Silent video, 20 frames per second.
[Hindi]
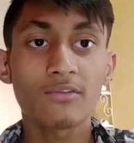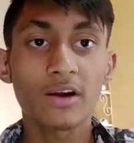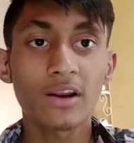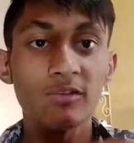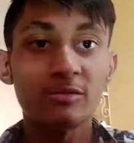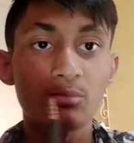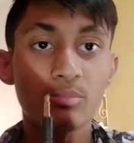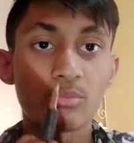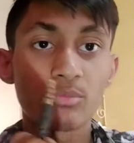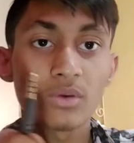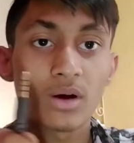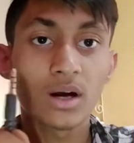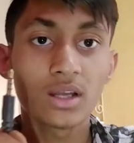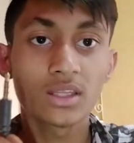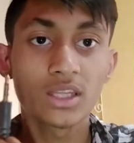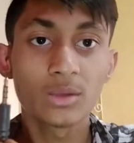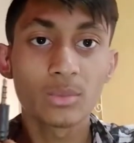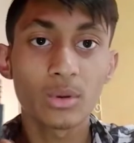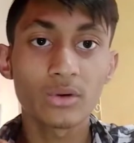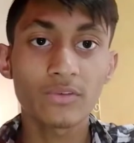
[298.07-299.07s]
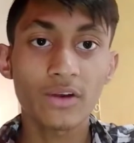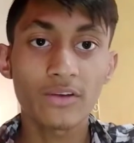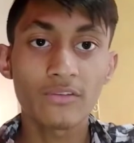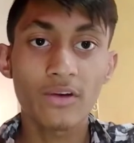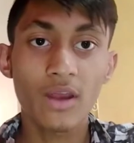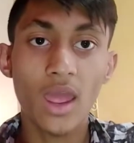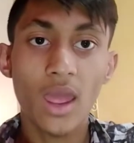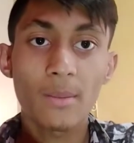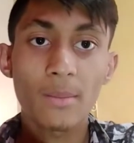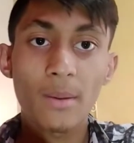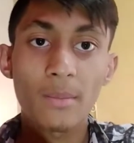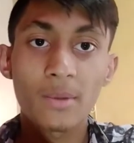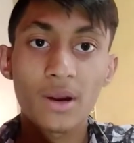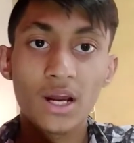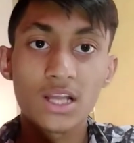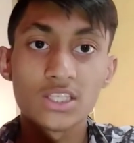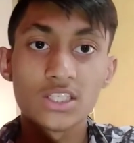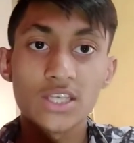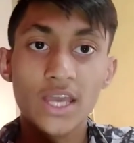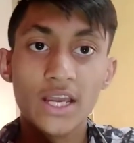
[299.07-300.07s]
फाइव थ्री पॉइंट फाइव एम एम
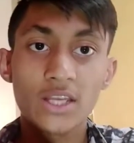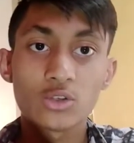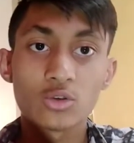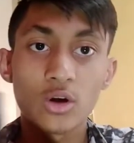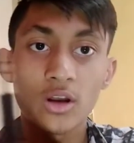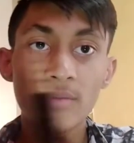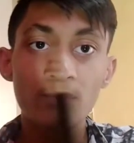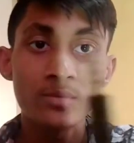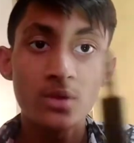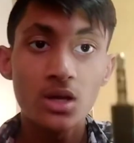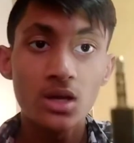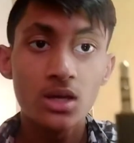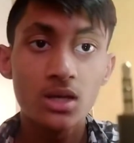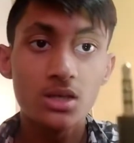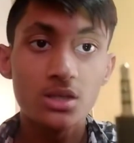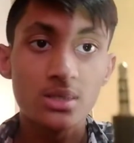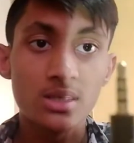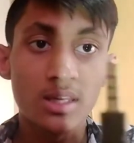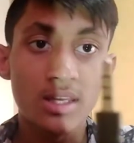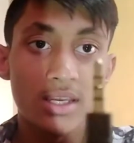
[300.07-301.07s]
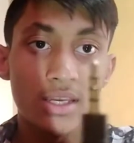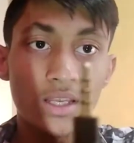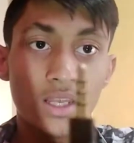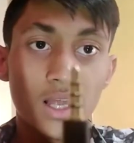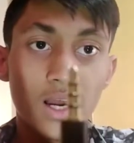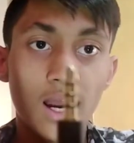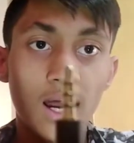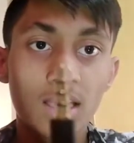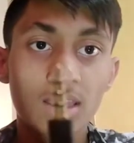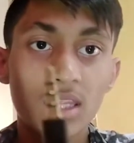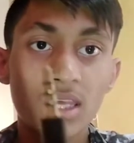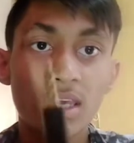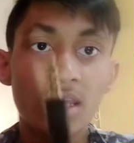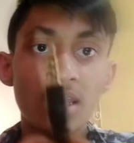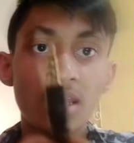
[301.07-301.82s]
का जैक जो है इसे लगाते